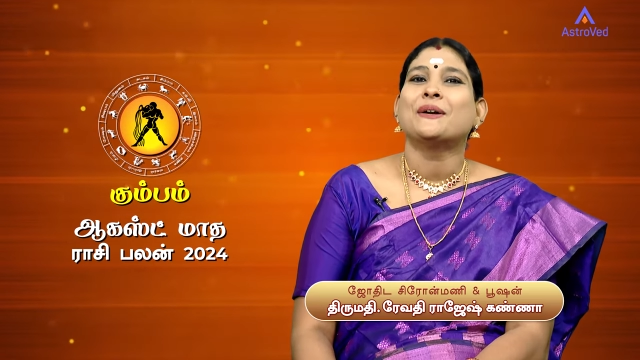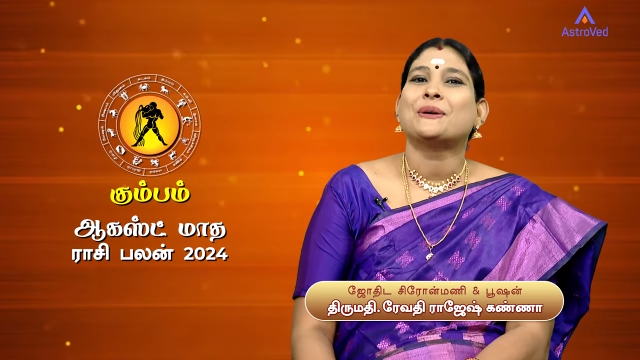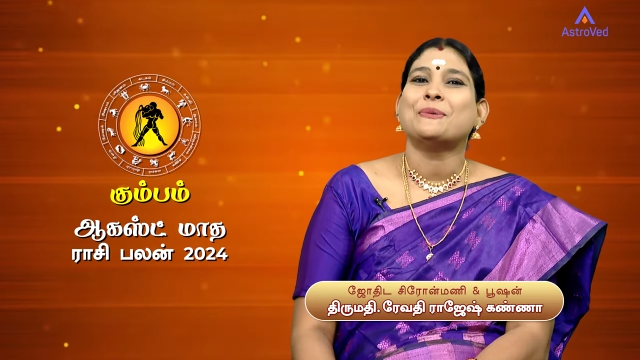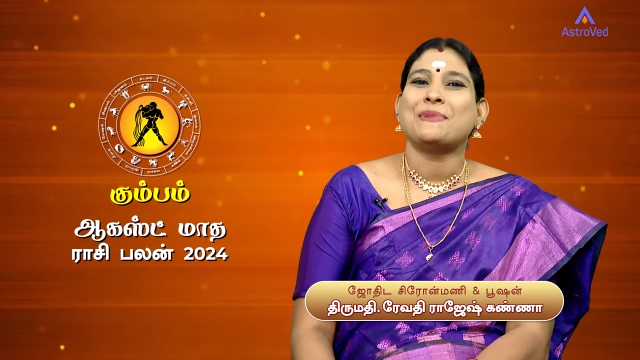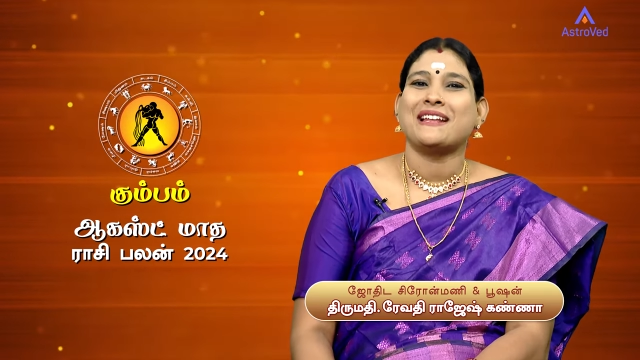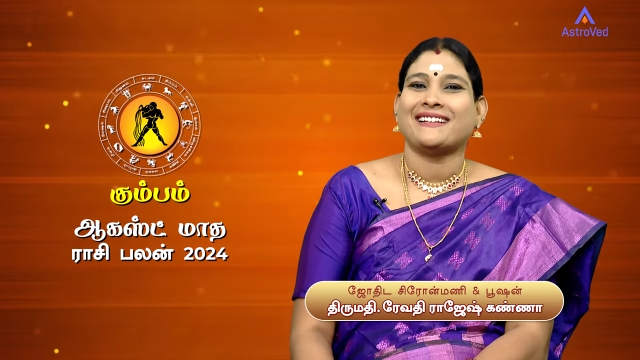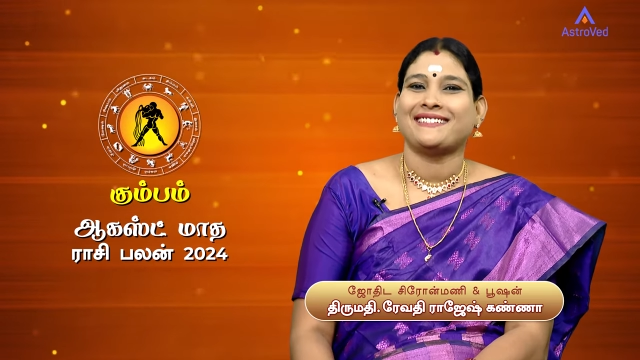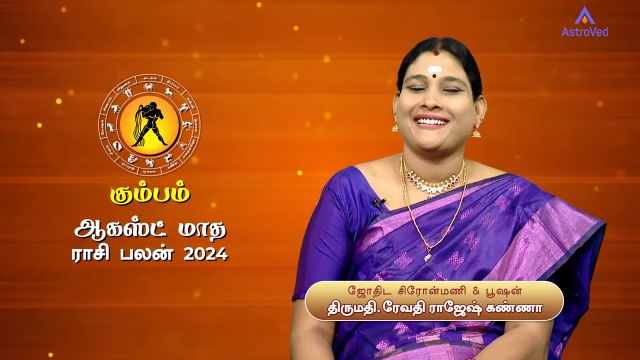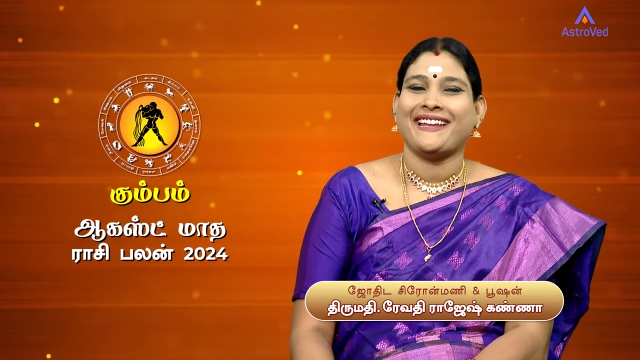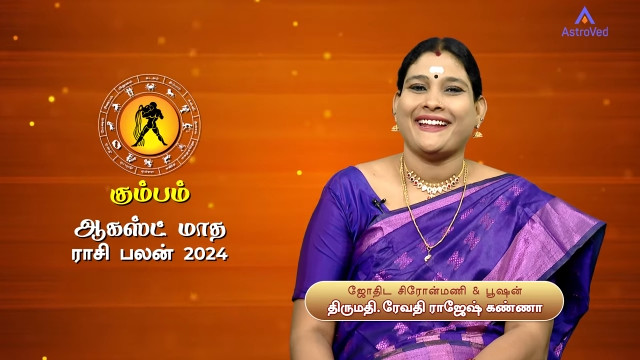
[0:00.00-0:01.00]

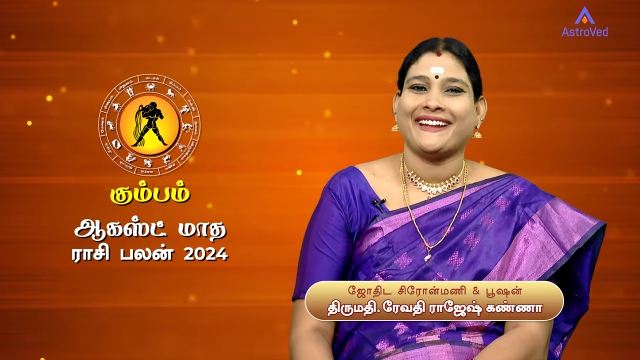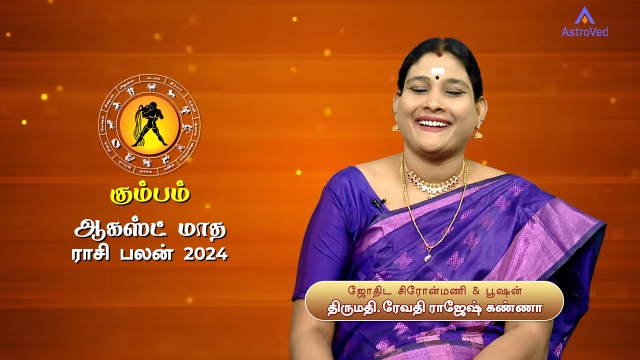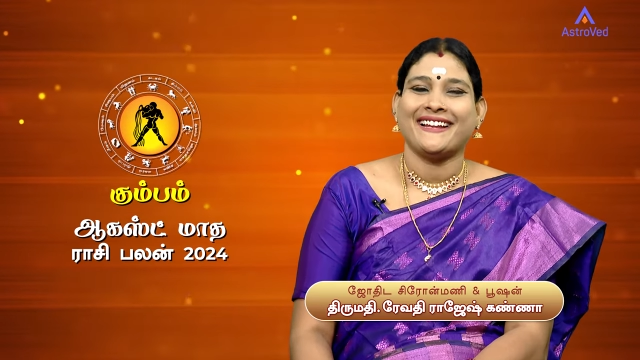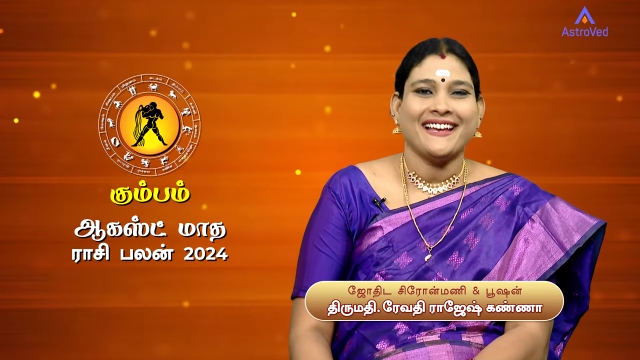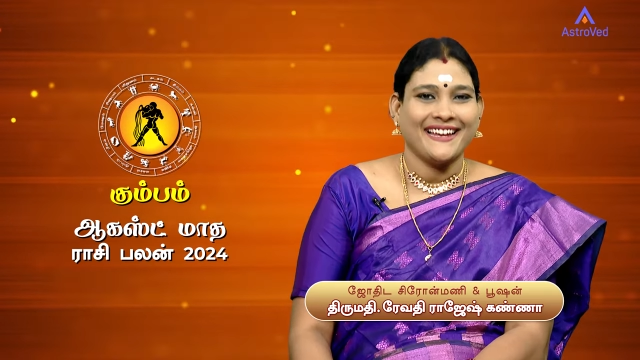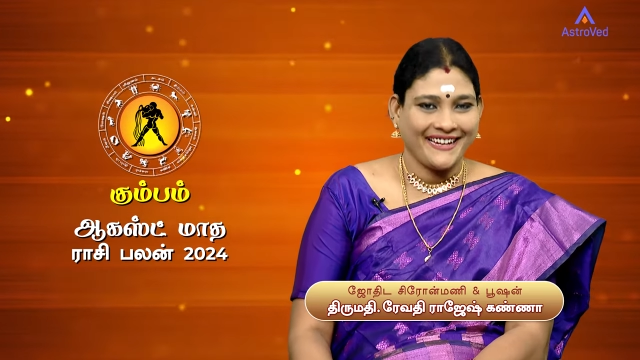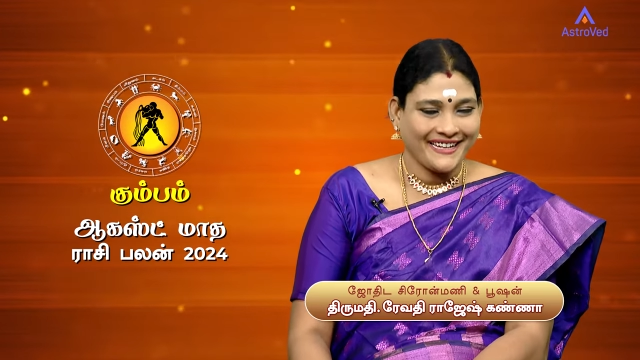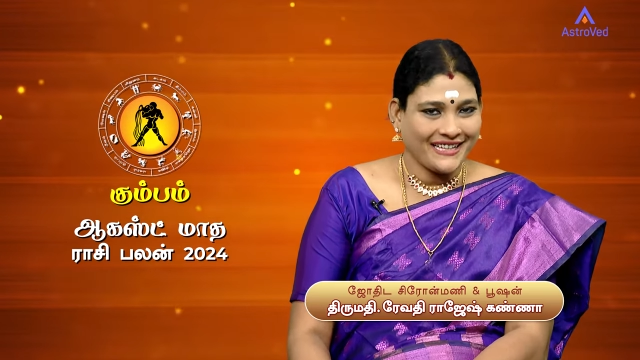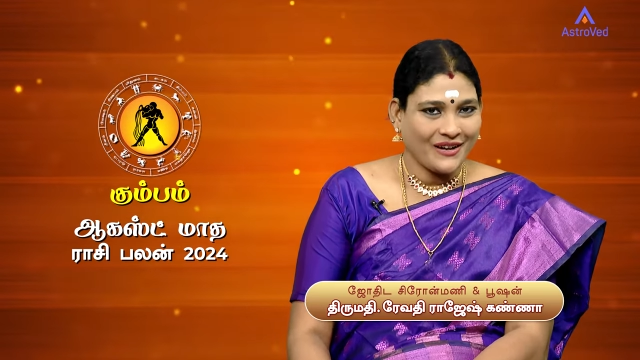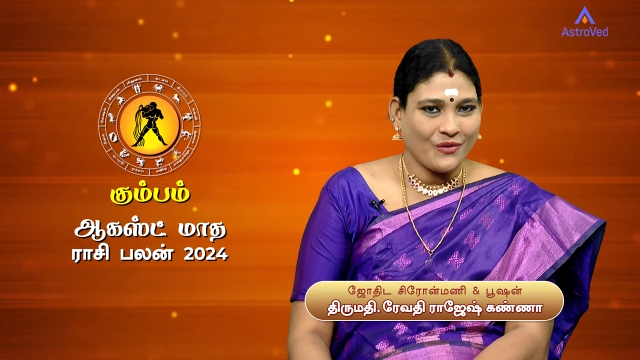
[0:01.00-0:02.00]
கும்பராசி நேயர்கள் இந்த